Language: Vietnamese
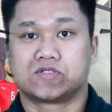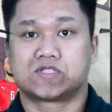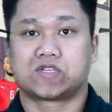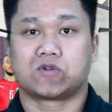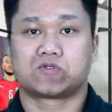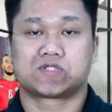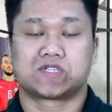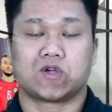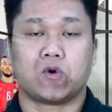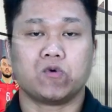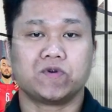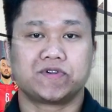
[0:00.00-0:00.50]

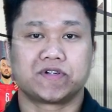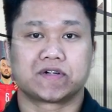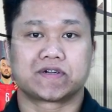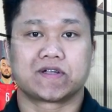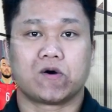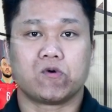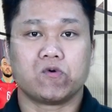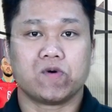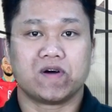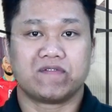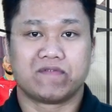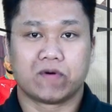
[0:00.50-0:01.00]
Sau 6 trận
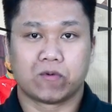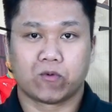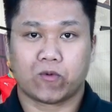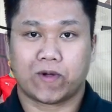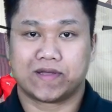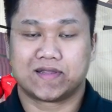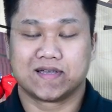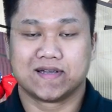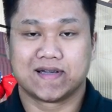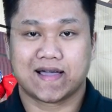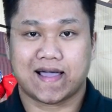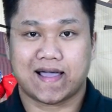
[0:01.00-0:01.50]
đấu ở vòng
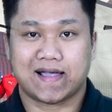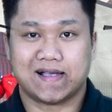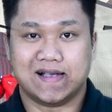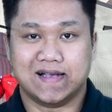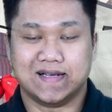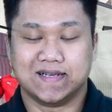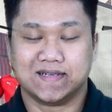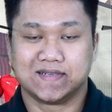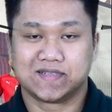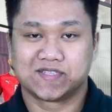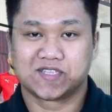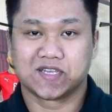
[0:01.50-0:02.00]
loại thứ
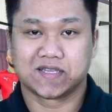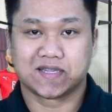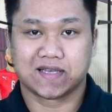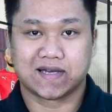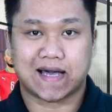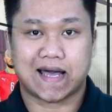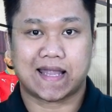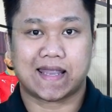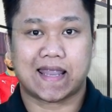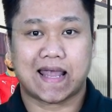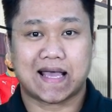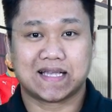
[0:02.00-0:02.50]
hai, sư tử
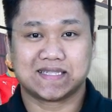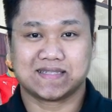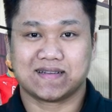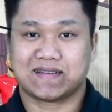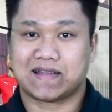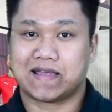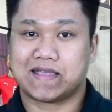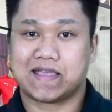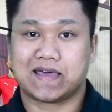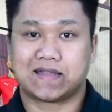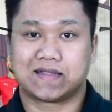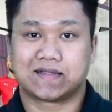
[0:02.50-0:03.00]
Al
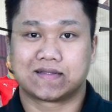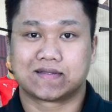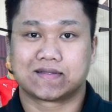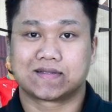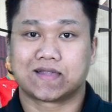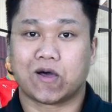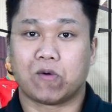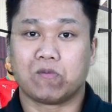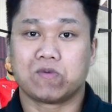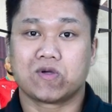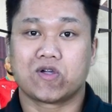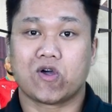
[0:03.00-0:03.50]
đã giành
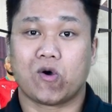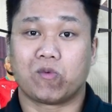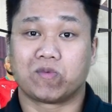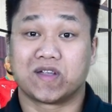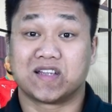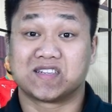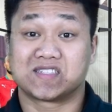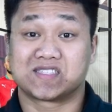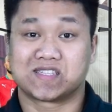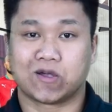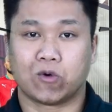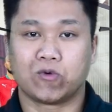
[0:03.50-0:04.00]
tổng cộng
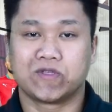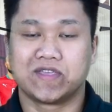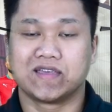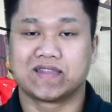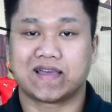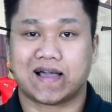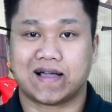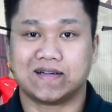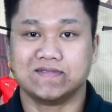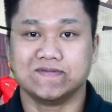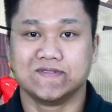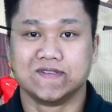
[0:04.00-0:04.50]
đến 6
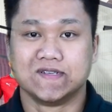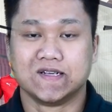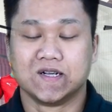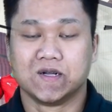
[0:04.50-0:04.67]
chiến thắng,